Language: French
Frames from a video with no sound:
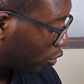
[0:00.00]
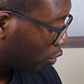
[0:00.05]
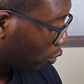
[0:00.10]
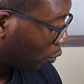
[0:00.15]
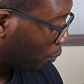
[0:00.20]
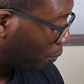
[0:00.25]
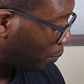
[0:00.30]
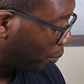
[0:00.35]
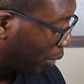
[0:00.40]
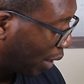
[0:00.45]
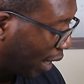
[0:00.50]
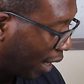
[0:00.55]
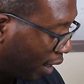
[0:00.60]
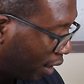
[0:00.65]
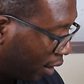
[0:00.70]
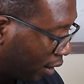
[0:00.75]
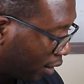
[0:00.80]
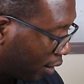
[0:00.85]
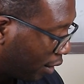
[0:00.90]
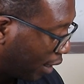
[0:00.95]
sont
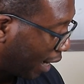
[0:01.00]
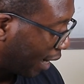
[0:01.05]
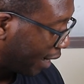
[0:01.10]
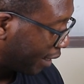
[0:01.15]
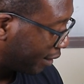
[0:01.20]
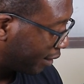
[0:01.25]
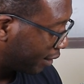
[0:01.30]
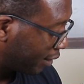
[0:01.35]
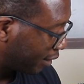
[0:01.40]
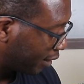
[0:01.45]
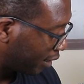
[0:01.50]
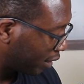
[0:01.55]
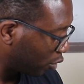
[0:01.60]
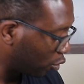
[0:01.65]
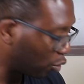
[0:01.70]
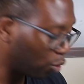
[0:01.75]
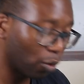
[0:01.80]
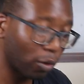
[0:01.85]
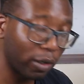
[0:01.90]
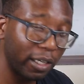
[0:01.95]
pas alignés
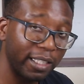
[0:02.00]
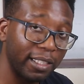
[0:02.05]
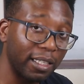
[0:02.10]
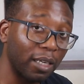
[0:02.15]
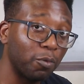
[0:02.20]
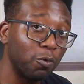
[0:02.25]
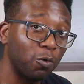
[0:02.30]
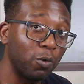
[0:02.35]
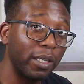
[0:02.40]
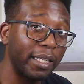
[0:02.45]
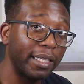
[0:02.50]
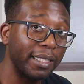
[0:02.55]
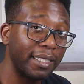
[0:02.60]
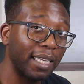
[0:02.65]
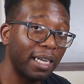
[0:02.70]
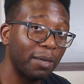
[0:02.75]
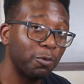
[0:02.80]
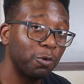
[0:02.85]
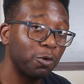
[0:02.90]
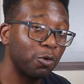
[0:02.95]
sur les arbres, ou les
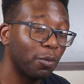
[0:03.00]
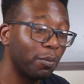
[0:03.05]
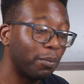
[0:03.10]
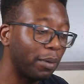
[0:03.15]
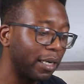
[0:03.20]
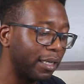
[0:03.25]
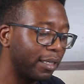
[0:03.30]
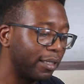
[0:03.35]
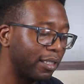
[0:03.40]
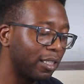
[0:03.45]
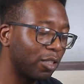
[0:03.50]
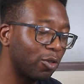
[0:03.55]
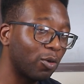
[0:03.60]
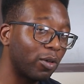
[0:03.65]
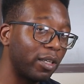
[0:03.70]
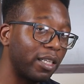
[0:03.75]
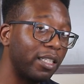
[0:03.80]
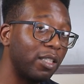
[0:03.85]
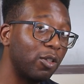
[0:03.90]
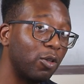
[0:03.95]
arbres ne sont pas alignés
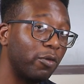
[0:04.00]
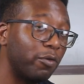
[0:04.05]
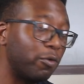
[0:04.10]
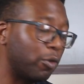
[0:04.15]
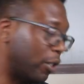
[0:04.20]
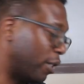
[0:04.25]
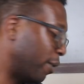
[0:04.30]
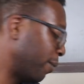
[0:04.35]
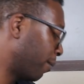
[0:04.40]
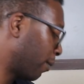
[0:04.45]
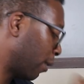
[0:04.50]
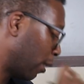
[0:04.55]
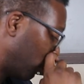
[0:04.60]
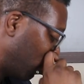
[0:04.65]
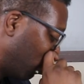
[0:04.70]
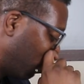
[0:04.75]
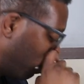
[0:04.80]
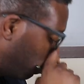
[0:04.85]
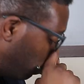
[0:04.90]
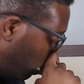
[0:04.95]
sur les lignes de fuite.
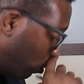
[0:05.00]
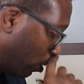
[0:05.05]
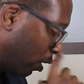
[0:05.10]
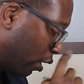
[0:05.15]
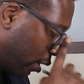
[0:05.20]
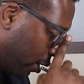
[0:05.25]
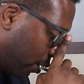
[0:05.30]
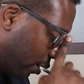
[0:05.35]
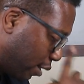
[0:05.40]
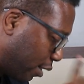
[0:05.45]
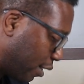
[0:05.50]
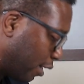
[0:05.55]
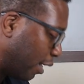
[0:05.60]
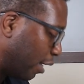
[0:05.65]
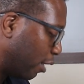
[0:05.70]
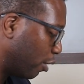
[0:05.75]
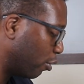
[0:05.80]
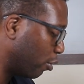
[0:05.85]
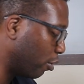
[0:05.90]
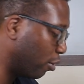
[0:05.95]
Du coup, ce qui
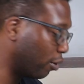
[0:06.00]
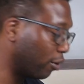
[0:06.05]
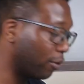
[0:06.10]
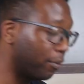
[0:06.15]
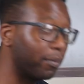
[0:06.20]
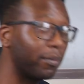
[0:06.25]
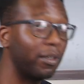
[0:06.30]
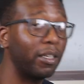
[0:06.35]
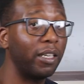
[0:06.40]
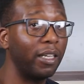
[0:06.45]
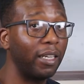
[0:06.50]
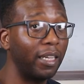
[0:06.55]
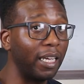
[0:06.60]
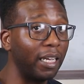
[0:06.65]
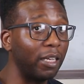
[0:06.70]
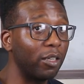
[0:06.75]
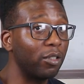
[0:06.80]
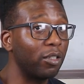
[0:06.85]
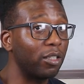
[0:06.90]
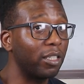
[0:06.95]
est une, et,
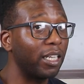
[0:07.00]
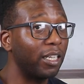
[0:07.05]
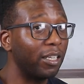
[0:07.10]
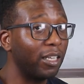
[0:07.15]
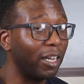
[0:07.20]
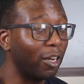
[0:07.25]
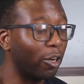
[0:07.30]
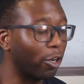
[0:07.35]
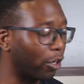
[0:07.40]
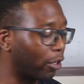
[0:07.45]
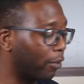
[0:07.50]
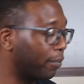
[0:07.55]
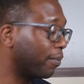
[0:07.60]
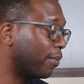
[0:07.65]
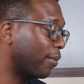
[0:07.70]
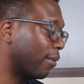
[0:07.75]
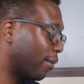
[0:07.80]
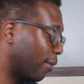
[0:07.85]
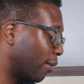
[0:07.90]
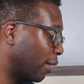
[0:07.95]
ce qui est une erreur.
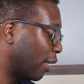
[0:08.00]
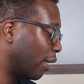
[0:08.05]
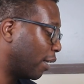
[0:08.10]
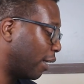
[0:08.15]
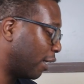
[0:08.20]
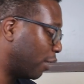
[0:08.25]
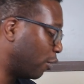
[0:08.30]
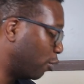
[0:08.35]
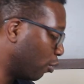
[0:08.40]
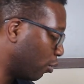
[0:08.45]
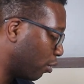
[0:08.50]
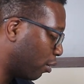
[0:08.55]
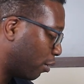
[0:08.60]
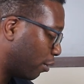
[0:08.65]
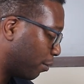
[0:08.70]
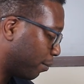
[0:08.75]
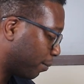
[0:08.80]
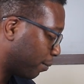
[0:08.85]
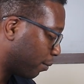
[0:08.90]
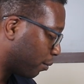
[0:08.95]
Et donc,
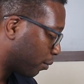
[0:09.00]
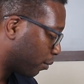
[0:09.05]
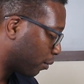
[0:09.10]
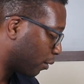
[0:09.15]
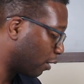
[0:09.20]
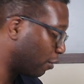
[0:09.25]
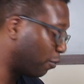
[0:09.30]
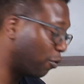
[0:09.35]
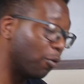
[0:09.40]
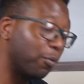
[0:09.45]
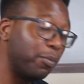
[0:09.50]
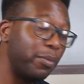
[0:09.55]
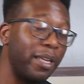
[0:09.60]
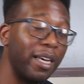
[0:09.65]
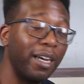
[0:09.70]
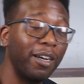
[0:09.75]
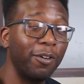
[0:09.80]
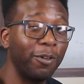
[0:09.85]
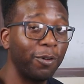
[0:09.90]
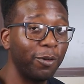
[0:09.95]
faut
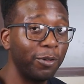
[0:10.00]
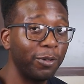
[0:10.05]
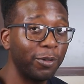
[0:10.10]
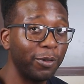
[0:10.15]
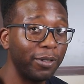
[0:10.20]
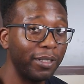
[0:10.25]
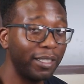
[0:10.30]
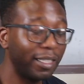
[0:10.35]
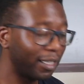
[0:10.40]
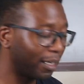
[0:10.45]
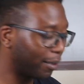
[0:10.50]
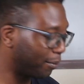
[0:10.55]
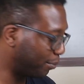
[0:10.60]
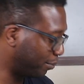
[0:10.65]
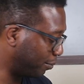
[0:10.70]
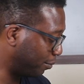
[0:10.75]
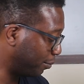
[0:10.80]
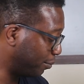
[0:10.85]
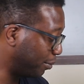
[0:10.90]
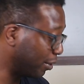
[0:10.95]
bien retenir,
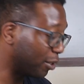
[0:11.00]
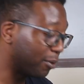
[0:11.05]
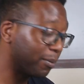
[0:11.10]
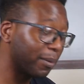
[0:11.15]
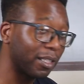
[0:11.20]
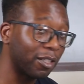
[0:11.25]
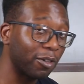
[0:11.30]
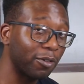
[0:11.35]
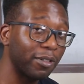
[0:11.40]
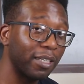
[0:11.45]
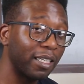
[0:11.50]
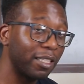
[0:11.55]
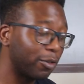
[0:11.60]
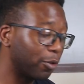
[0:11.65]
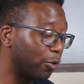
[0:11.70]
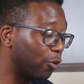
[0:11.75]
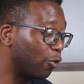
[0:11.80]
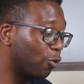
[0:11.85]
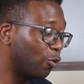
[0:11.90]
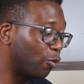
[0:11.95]
bien se mettre en tête
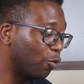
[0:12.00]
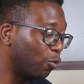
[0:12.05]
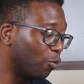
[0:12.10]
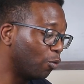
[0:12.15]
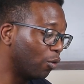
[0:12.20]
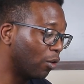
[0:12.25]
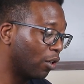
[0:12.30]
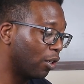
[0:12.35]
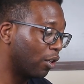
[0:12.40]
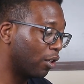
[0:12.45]
que tout,